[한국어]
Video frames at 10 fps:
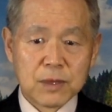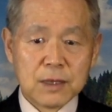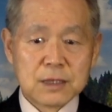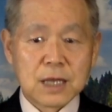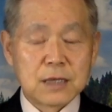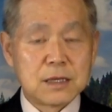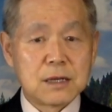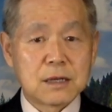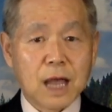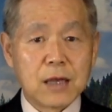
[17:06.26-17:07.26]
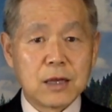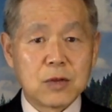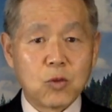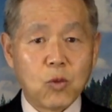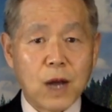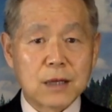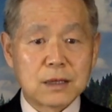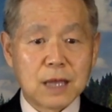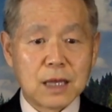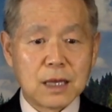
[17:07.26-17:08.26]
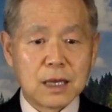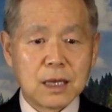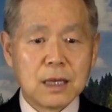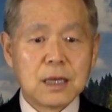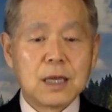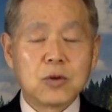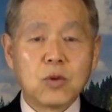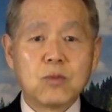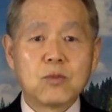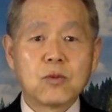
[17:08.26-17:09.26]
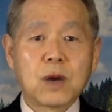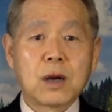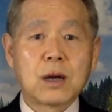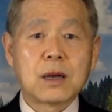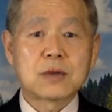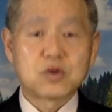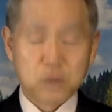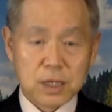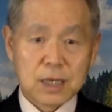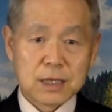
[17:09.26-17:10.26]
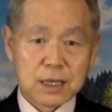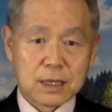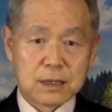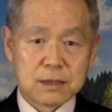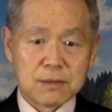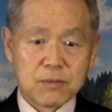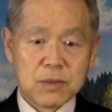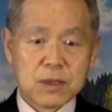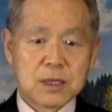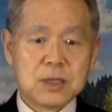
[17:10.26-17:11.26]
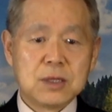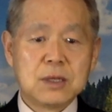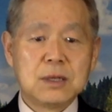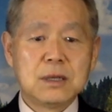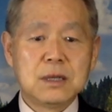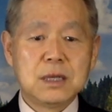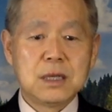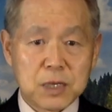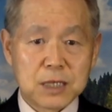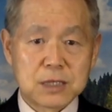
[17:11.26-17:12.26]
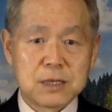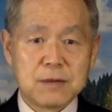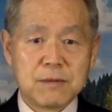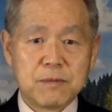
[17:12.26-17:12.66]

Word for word: 사실 다윗 왕 때에 에돔과 수리아 나라는 거의 했어요.